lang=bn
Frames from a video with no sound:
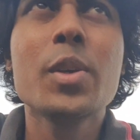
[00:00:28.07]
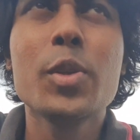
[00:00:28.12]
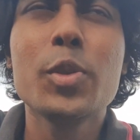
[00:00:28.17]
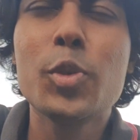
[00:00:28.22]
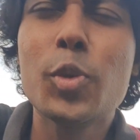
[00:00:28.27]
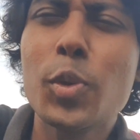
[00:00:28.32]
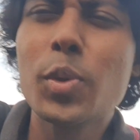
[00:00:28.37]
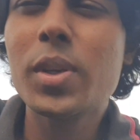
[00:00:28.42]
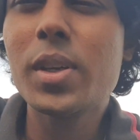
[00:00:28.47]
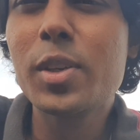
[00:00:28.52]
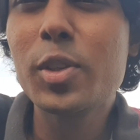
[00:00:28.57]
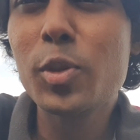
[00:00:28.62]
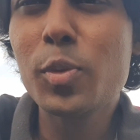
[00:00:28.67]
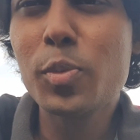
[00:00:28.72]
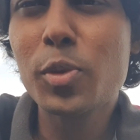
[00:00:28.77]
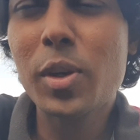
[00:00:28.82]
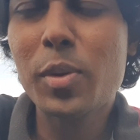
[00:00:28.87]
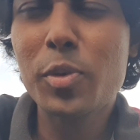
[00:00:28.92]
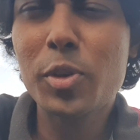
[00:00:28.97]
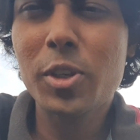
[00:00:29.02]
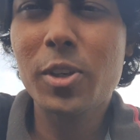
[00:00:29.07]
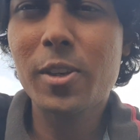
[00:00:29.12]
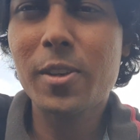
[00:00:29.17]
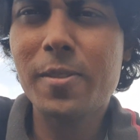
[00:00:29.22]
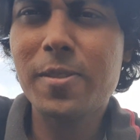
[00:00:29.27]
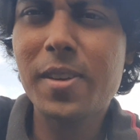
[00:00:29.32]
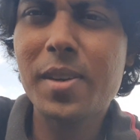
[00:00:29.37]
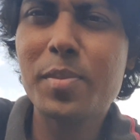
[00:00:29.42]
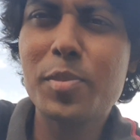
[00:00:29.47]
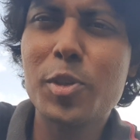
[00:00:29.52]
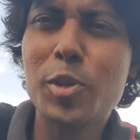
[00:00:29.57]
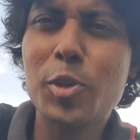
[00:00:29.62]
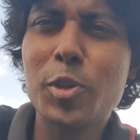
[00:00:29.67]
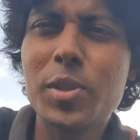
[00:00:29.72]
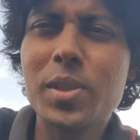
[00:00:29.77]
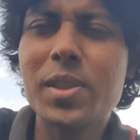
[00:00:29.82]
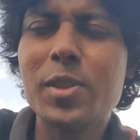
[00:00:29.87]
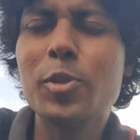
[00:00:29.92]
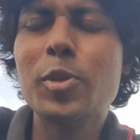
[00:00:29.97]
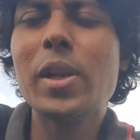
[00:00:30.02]
জঙ্গলি কিন্তু মোটামুটি কনফার্ম ছিল যে
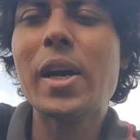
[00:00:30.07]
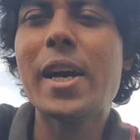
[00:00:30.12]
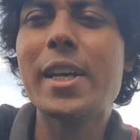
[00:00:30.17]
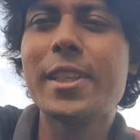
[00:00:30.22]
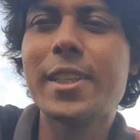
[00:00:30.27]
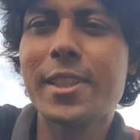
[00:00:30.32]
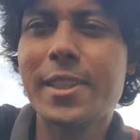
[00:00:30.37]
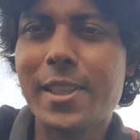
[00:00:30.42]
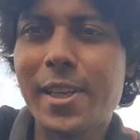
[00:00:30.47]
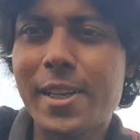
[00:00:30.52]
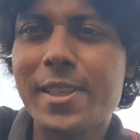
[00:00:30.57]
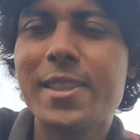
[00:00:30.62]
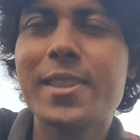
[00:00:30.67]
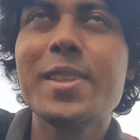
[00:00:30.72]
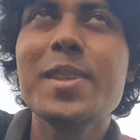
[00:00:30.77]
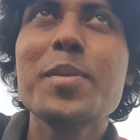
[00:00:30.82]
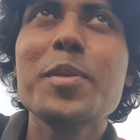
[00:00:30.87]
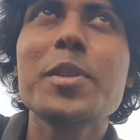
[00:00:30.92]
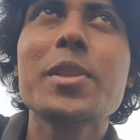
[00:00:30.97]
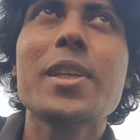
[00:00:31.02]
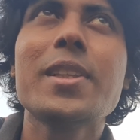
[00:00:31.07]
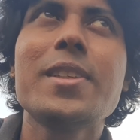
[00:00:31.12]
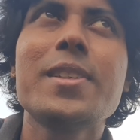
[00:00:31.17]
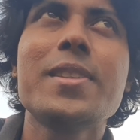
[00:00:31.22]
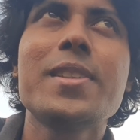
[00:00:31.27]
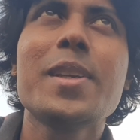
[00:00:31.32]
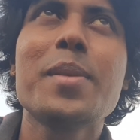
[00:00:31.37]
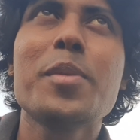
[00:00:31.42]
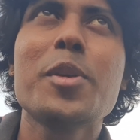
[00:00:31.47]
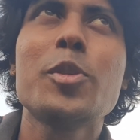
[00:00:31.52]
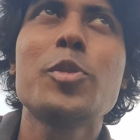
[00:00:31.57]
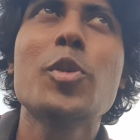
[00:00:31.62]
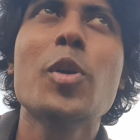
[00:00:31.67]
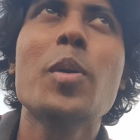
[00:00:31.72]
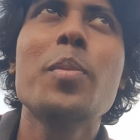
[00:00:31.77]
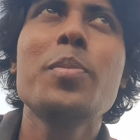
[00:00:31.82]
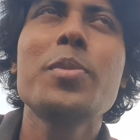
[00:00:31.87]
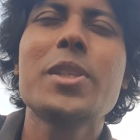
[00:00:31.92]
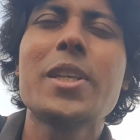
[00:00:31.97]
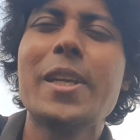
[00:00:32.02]
ঈদুল আজাতে আসছে এবং তাদের সিনেমার দম
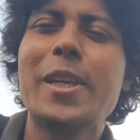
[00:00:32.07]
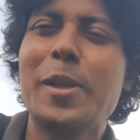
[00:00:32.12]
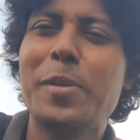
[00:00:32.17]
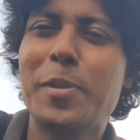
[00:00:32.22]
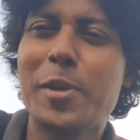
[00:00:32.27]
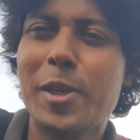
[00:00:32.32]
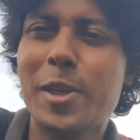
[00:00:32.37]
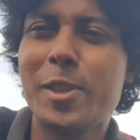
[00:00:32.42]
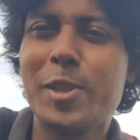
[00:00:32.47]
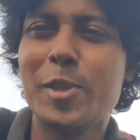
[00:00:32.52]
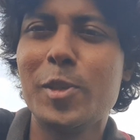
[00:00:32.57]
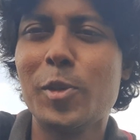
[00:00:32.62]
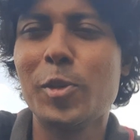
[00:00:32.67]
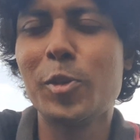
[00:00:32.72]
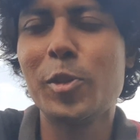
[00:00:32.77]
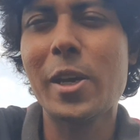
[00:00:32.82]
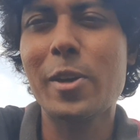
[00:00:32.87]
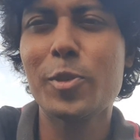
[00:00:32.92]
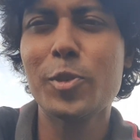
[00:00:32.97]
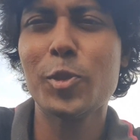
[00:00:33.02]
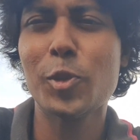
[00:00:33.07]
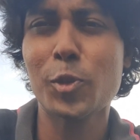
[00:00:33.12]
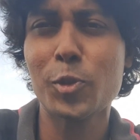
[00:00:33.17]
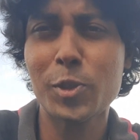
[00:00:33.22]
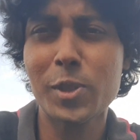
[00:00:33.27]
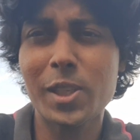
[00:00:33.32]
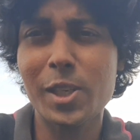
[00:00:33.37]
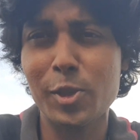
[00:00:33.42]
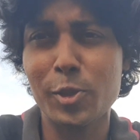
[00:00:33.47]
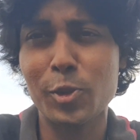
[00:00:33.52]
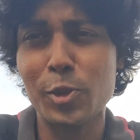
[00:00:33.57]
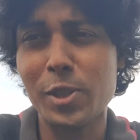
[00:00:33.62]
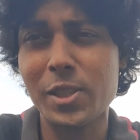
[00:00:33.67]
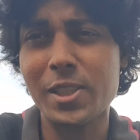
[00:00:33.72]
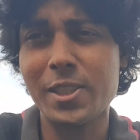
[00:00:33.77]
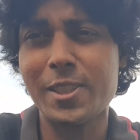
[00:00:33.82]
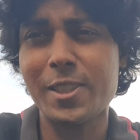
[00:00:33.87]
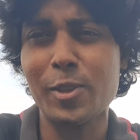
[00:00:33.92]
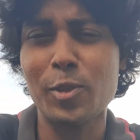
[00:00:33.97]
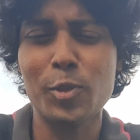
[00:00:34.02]
সেই লেভেলের ছিল কিন্তু এখন যখন তারা সরে
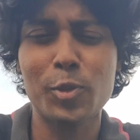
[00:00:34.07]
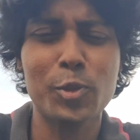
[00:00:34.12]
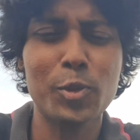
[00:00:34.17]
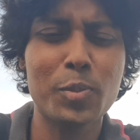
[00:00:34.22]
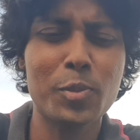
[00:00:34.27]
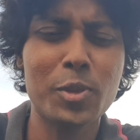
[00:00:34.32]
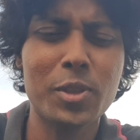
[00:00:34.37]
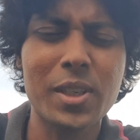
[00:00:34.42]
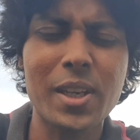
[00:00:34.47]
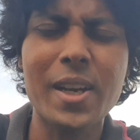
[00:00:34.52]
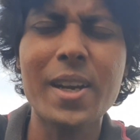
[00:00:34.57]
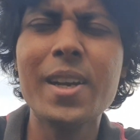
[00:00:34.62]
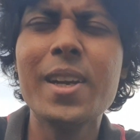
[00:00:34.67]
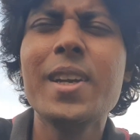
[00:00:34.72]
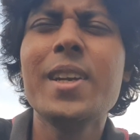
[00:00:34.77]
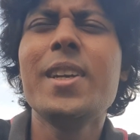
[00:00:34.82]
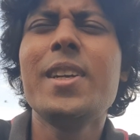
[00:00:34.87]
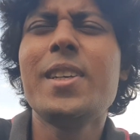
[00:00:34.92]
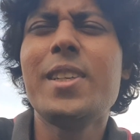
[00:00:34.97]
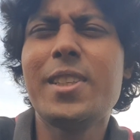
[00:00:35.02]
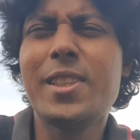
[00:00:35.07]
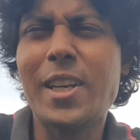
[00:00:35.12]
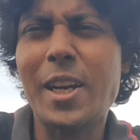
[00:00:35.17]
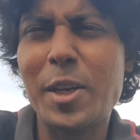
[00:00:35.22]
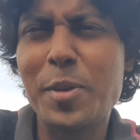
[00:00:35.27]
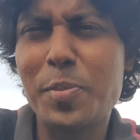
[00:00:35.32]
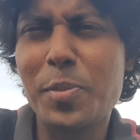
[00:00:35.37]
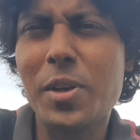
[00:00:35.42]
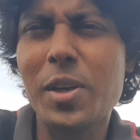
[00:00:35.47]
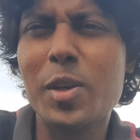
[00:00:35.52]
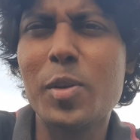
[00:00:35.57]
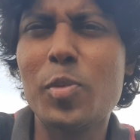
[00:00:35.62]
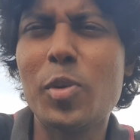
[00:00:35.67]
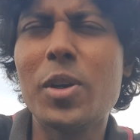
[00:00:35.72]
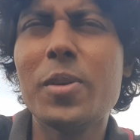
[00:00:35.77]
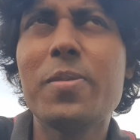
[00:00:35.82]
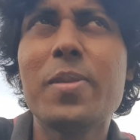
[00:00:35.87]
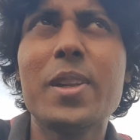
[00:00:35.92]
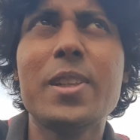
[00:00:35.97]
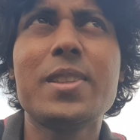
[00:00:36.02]
যাচ্ছে লোকজন বলছে শাকিব খানের
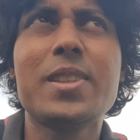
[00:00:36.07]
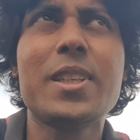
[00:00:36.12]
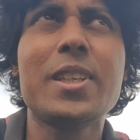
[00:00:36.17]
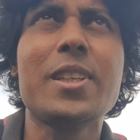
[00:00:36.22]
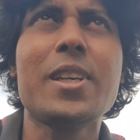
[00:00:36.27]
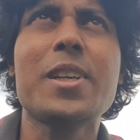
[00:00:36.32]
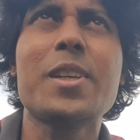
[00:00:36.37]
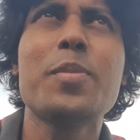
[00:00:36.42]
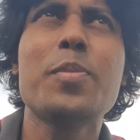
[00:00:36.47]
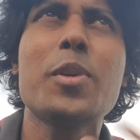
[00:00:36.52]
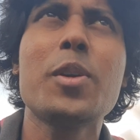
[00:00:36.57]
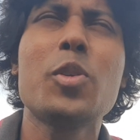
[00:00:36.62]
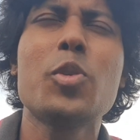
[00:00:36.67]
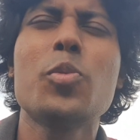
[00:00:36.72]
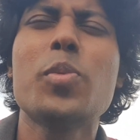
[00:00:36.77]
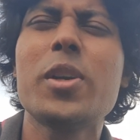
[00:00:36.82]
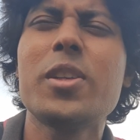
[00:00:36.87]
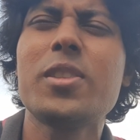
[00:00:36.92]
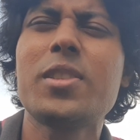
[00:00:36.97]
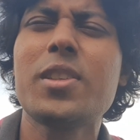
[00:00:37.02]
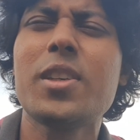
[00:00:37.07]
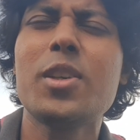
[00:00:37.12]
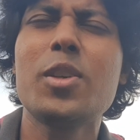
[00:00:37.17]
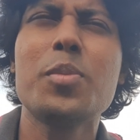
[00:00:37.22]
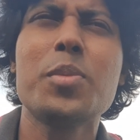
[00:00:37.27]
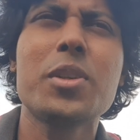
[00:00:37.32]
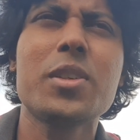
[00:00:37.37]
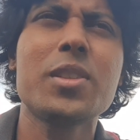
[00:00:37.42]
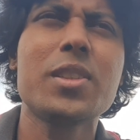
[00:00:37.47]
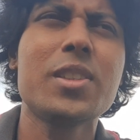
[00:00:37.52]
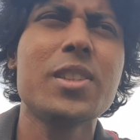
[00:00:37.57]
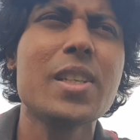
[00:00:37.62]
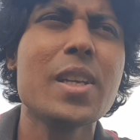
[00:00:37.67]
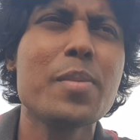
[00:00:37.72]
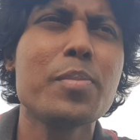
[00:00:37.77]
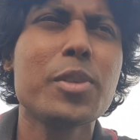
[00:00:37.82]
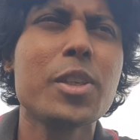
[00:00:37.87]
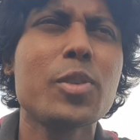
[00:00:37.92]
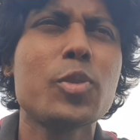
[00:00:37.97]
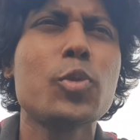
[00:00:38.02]
ভয় পাচ্ছে শাকিব খানের ওভার স্টারডমের কাছে শিয়াম
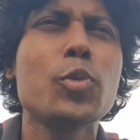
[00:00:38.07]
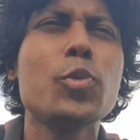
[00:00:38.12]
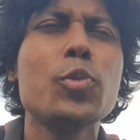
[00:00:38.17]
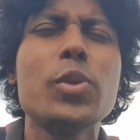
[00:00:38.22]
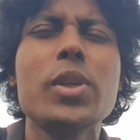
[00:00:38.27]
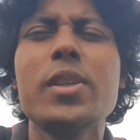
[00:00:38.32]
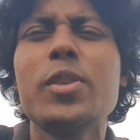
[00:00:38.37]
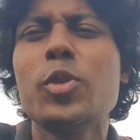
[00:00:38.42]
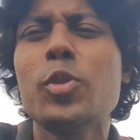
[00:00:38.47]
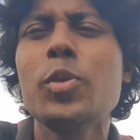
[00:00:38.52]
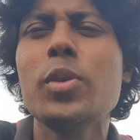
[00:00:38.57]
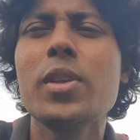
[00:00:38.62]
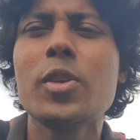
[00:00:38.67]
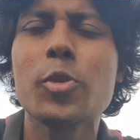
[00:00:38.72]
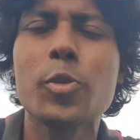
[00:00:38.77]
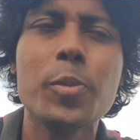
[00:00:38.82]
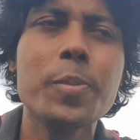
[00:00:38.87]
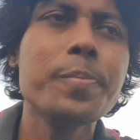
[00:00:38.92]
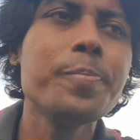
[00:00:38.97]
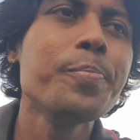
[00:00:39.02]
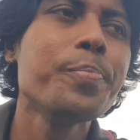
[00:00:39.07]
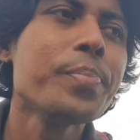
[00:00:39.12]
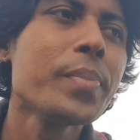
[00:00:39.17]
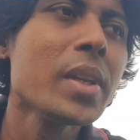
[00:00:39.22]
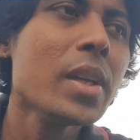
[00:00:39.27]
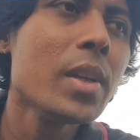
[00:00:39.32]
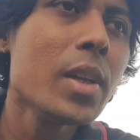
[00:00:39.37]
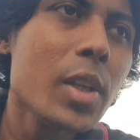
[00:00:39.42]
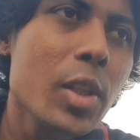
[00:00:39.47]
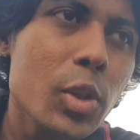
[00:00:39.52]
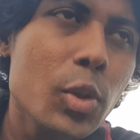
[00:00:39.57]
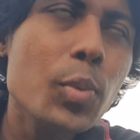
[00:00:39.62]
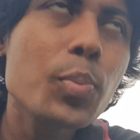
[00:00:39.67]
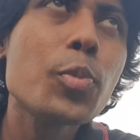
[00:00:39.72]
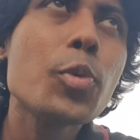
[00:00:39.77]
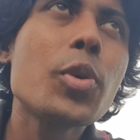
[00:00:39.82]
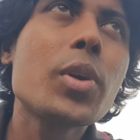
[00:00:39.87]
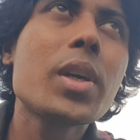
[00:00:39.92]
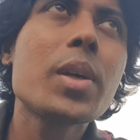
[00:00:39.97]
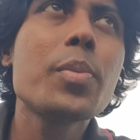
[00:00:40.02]
জাস্ট উড়ে যেত এরকম তো
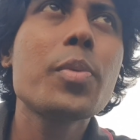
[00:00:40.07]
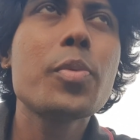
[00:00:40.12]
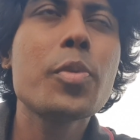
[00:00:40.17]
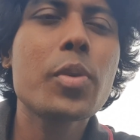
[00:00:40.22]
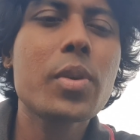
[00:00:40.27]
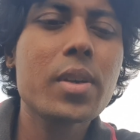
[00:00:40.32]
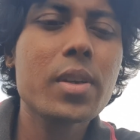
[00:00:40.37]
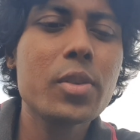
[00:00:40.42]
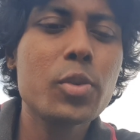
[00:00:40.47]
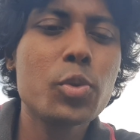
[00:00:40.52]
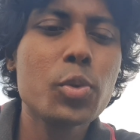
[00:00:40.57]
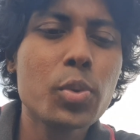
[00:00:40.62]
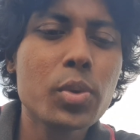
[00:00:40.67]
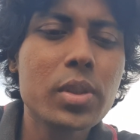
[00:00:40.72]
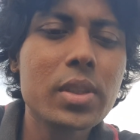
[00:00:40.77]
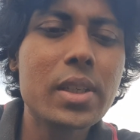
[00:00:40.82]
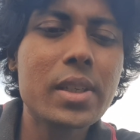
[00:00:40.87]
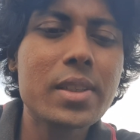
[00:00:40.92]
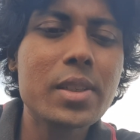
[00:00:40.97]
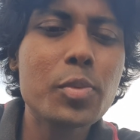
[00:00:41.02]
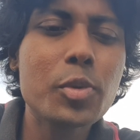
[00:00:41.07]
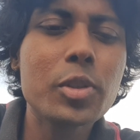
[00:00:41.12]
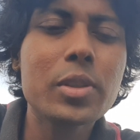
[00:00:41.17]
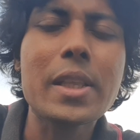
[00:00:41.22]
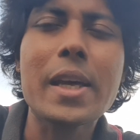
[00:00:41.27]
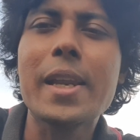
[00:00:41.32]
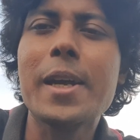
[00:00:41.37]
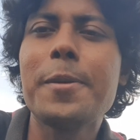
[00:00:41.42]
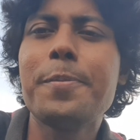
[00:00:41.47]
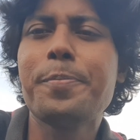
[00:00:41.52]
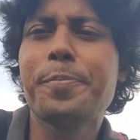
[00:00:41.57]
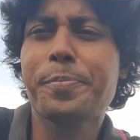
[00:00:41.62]
পক্ষে বিপক্ষে যুক্তি আছে এবং তারা